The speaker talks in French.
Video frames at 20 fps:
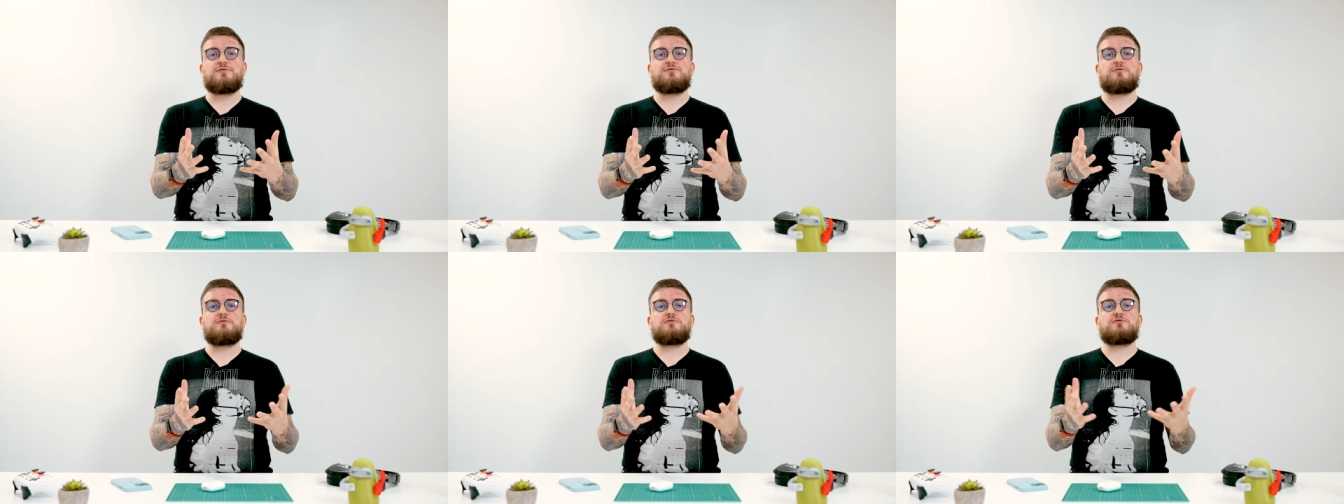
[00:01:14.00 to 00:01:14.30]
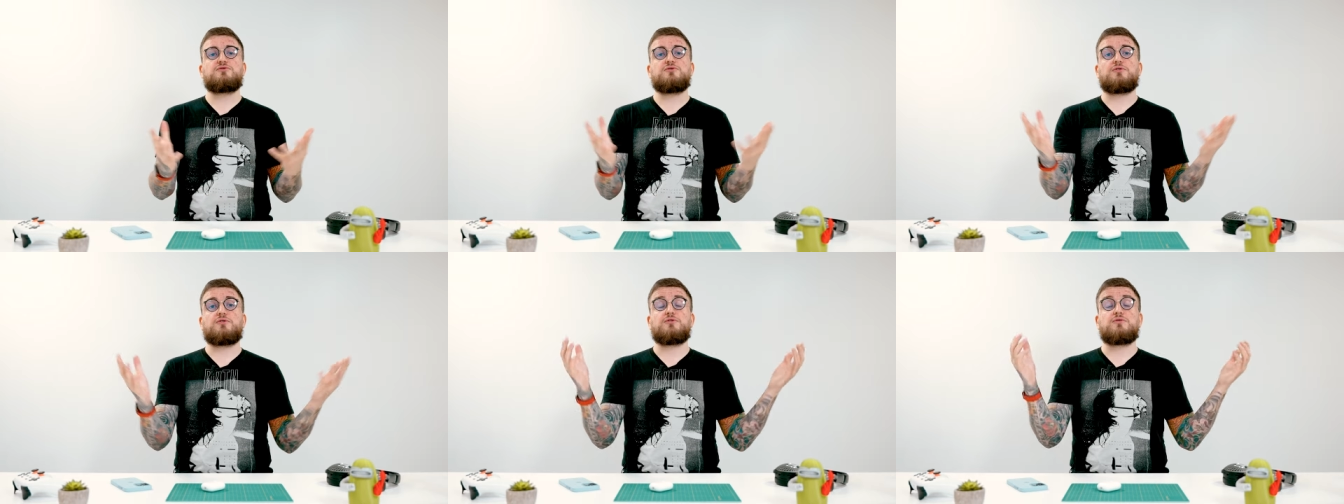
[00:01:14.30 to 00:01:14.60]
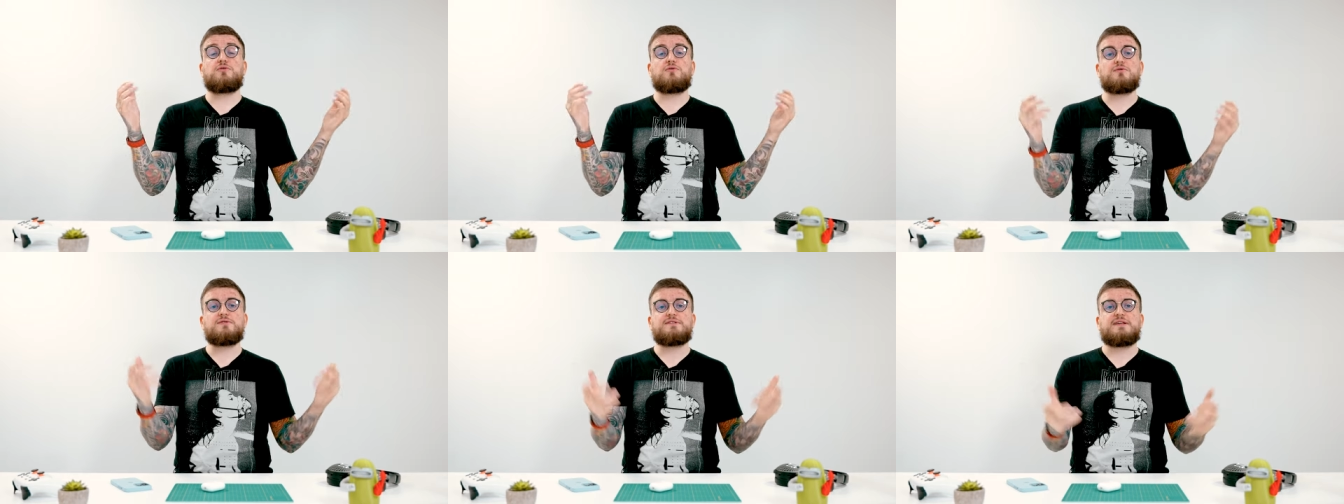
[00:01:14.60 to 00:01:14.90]
donc sur
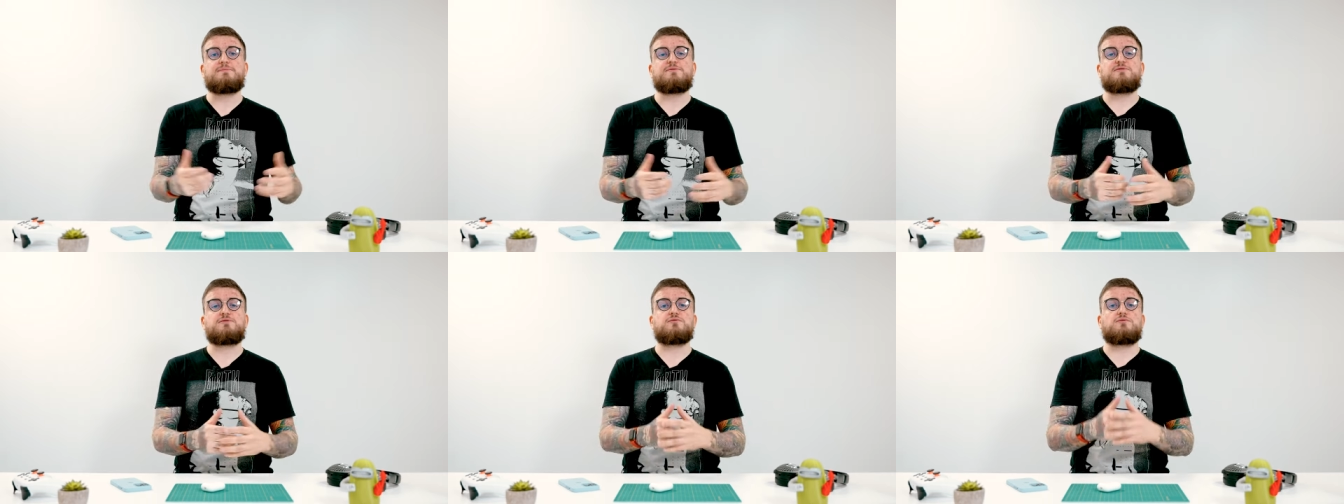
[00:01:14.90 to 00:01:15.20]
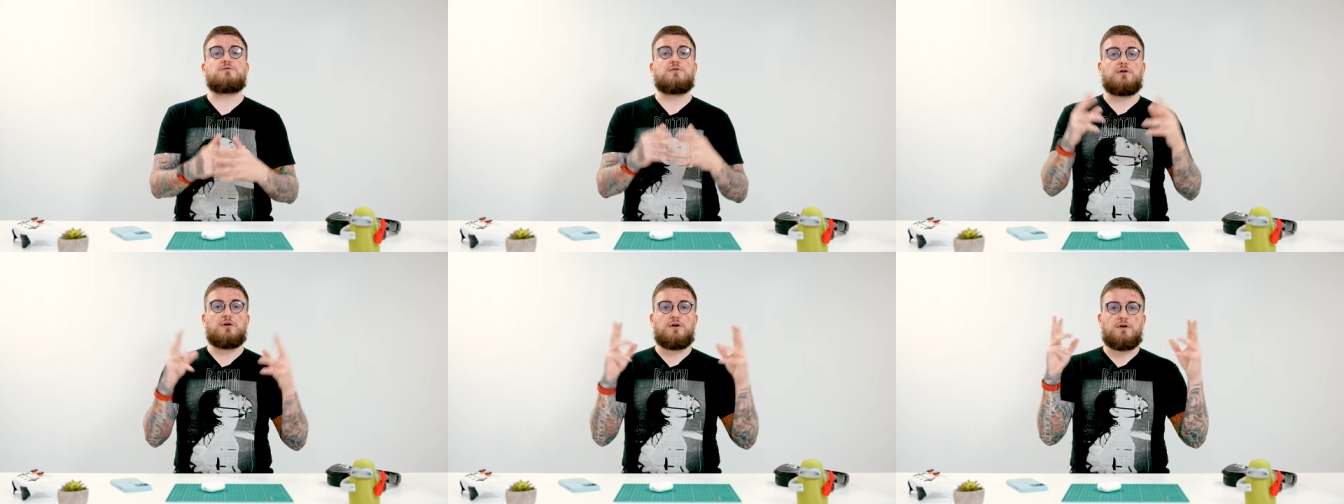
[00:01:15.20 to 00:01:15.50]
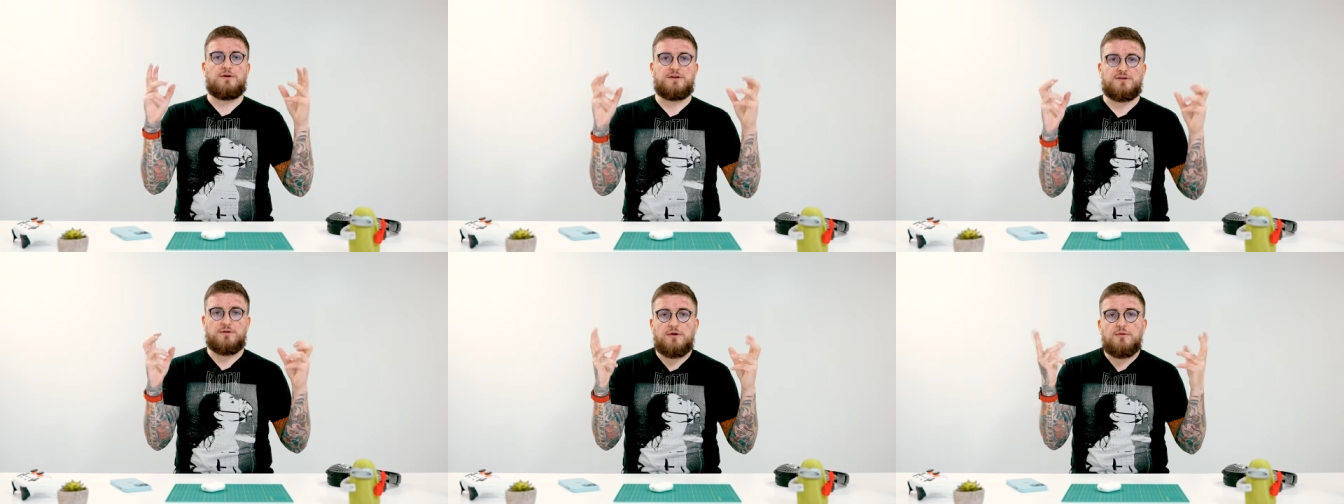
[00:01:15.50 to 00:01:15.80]
une conception
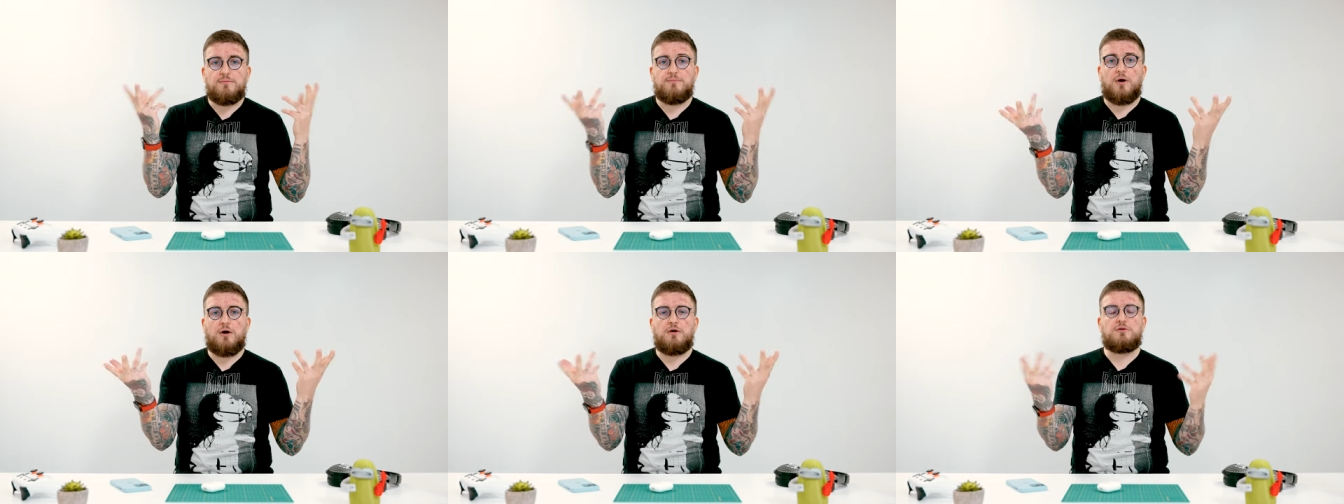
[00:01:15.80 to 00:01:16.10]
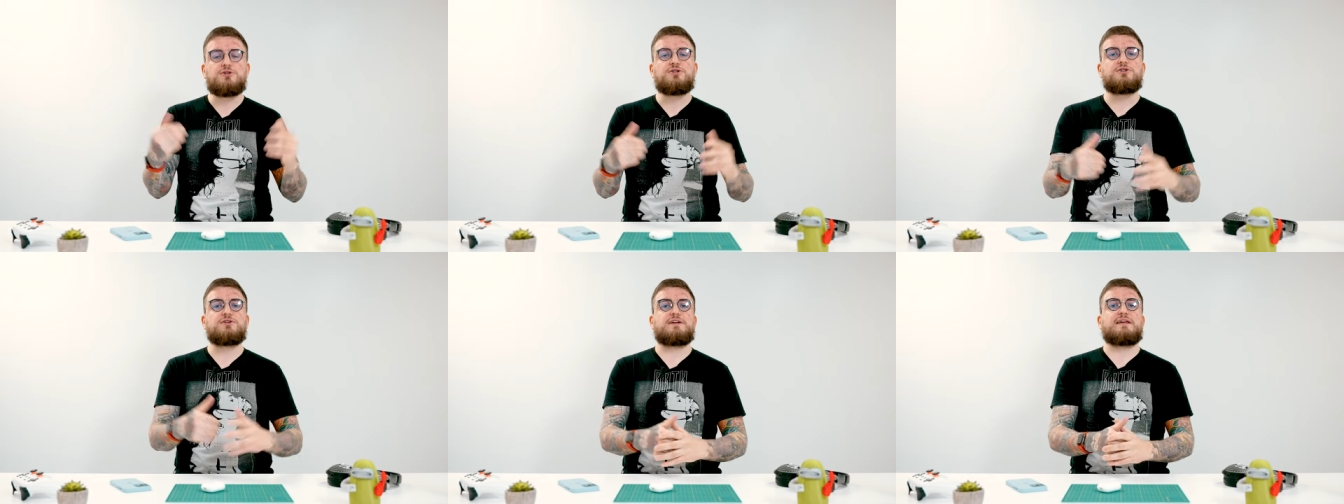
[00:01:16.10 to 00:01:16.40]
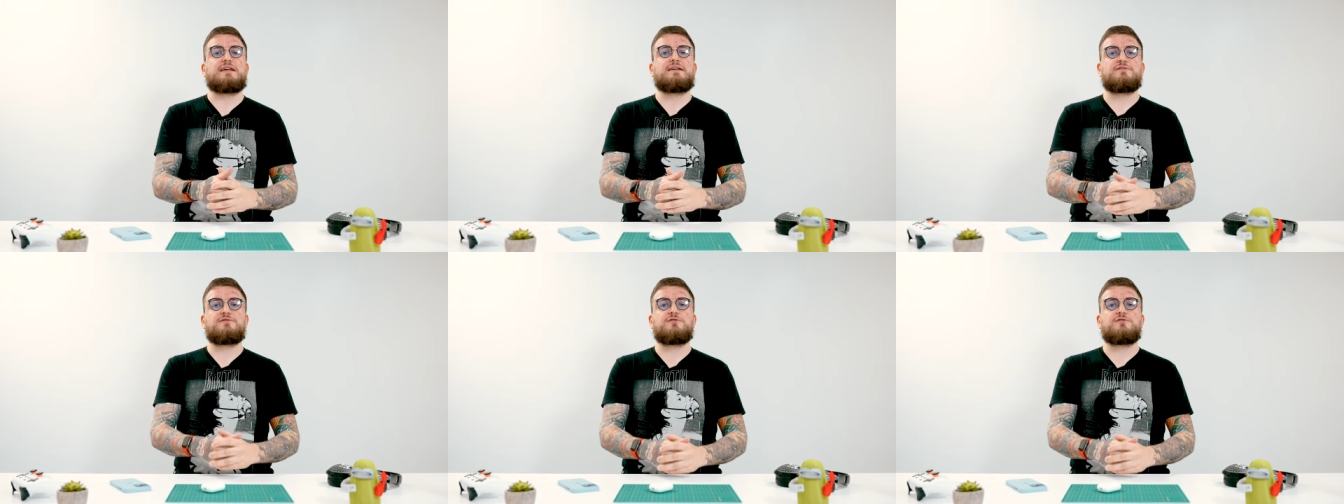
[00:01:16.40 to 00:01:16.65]
euh, branche et